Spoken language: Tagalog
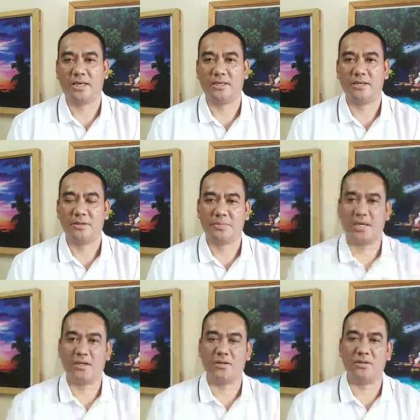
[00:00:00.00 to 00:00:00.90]
Okay?
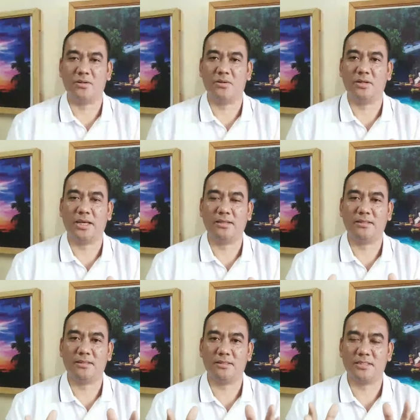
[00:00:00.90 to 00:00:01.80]
Pero nung
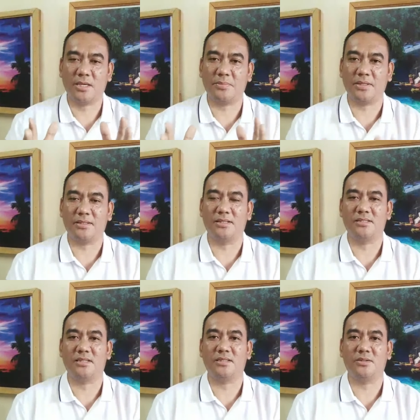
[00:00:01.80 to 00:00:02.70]
late
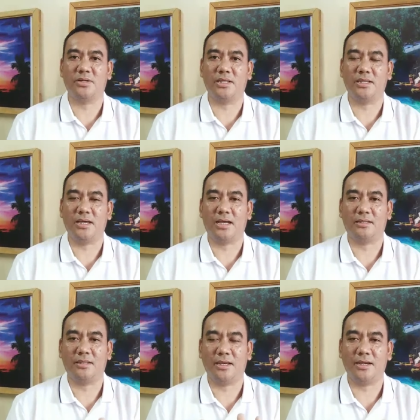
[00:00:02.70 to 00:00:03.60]
17th century
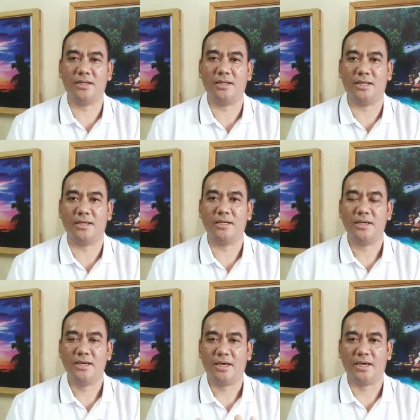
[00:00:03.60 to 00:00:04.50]
at early
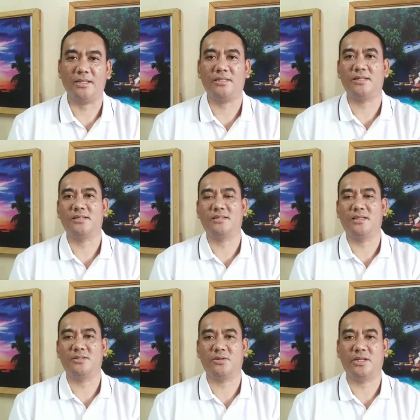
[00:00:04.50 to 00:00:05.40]
18th
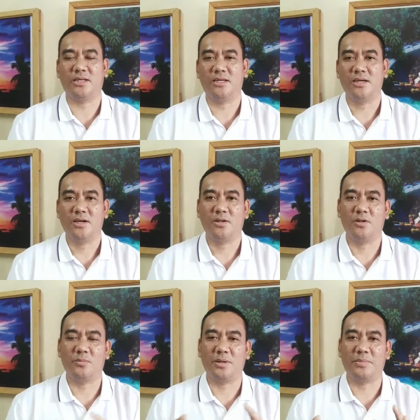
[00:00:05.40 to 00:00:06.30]
century,
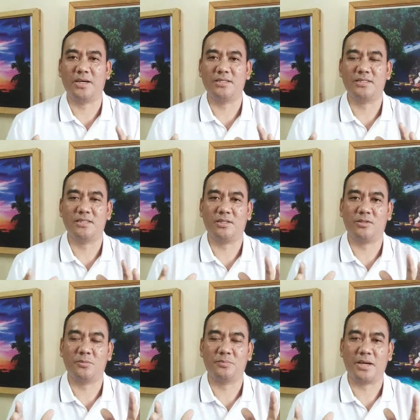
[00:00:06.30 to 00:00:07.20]
lumabas
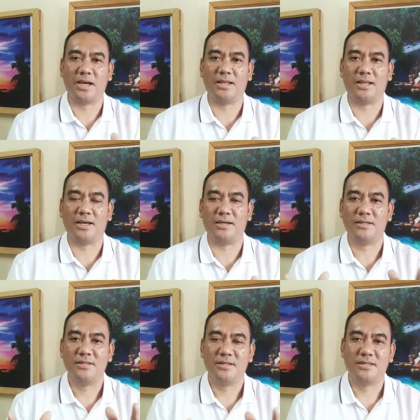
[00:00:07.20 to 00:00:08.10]
itong pangalang
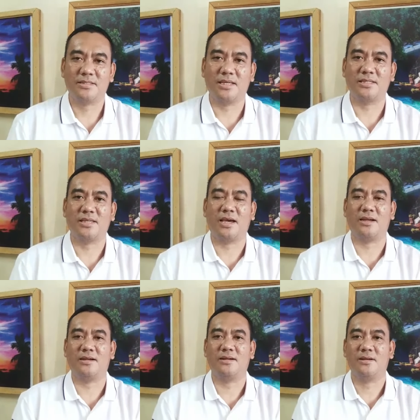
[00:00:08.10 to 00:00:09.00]

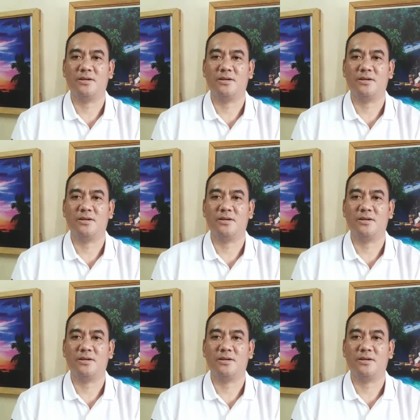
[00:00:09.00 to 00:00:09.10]
Cesar